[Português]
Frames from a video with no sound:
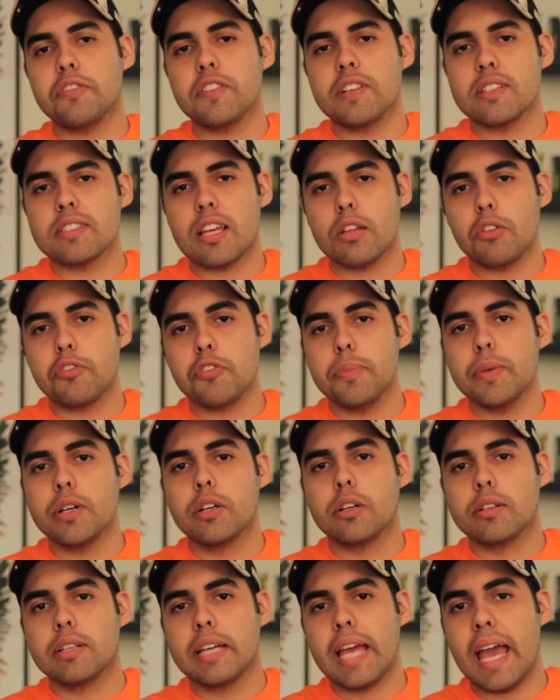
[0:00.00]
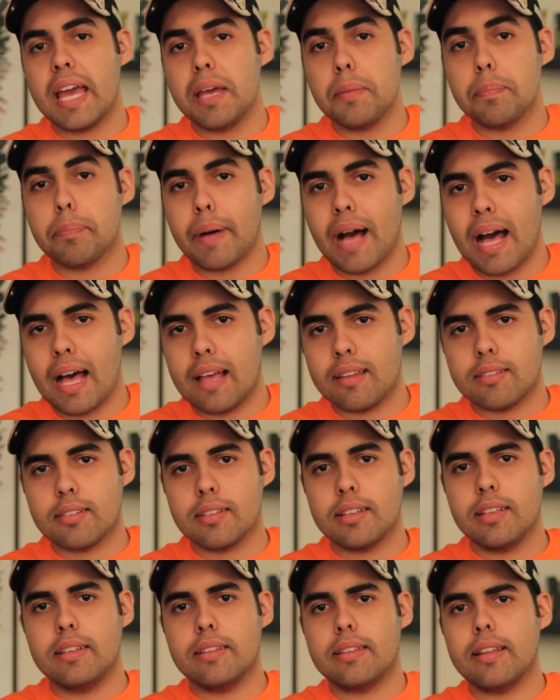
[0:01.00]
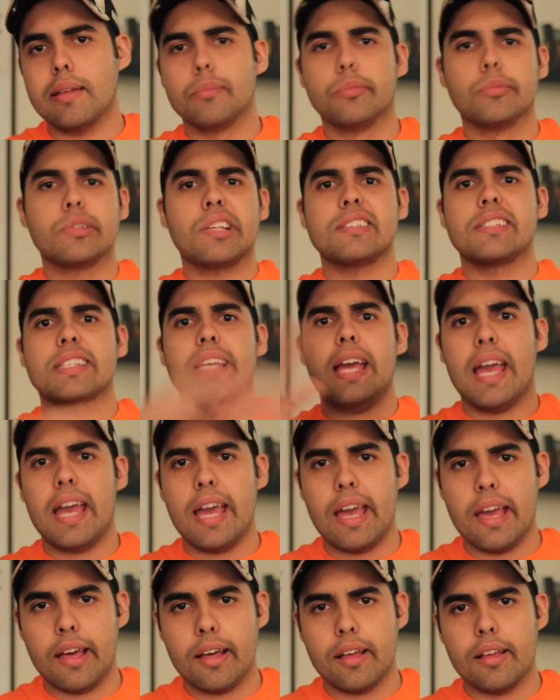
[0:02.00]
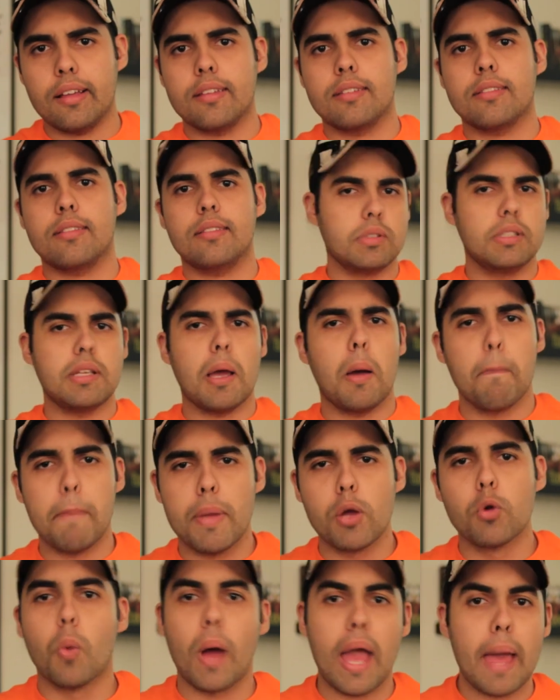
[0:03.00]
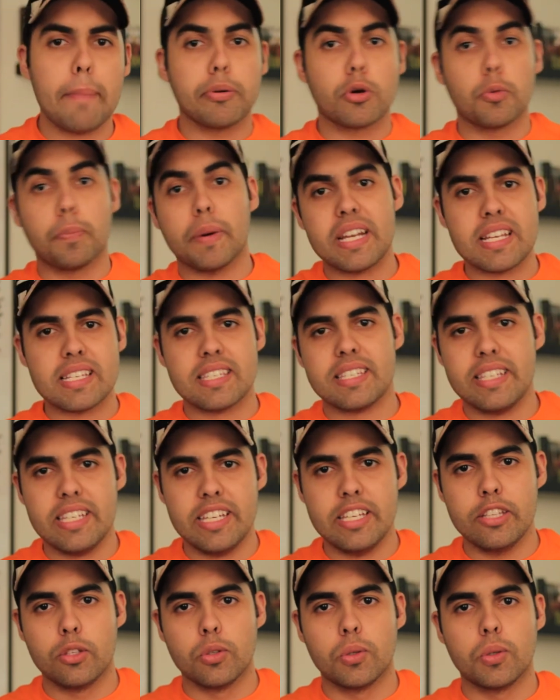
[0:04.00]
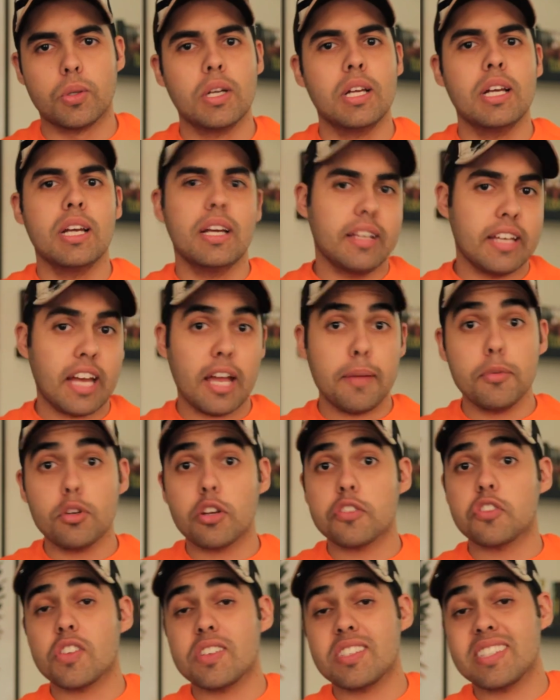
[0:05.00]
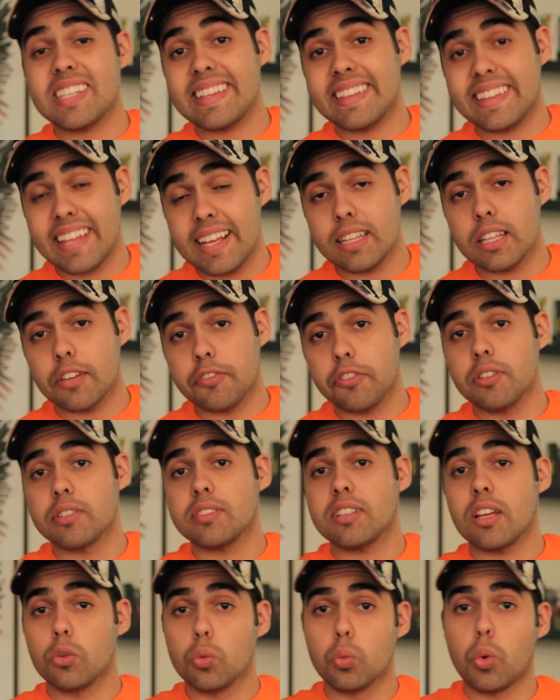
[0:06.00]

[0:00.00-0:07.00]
foi lançado o filme Guerra e Paz, que tem muitas guerras e é meio um épico parecido. E aí em 1970 foi lançado